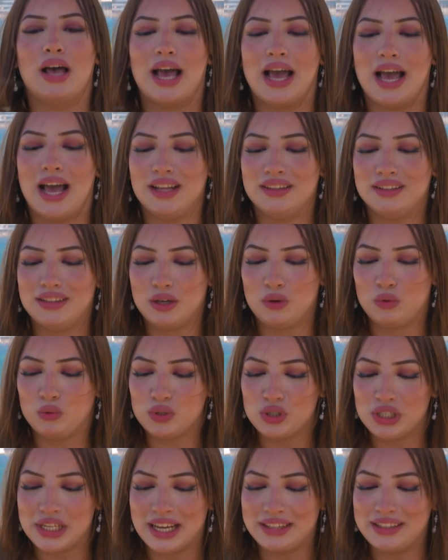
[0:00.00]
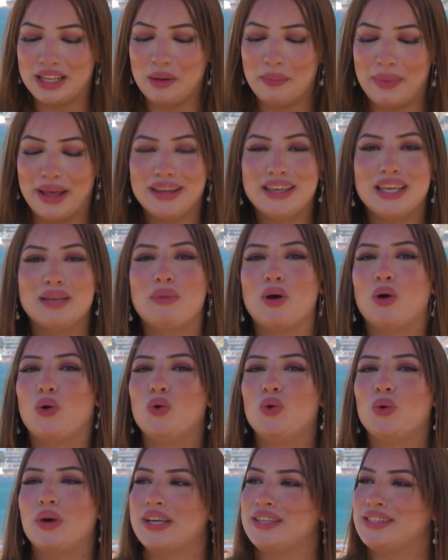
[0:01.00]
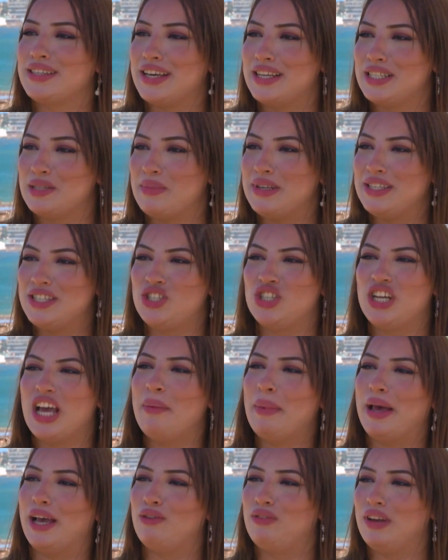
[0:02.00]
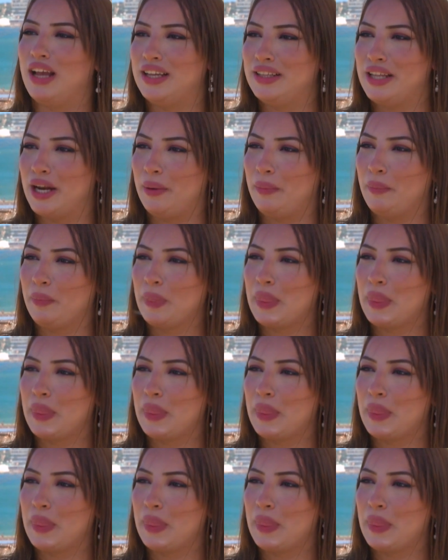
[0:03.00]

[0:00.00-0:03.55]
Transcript: عندك يهضر معاك كيما نقولوا قيس قيس ما يزيدش كاع معاك في الهضره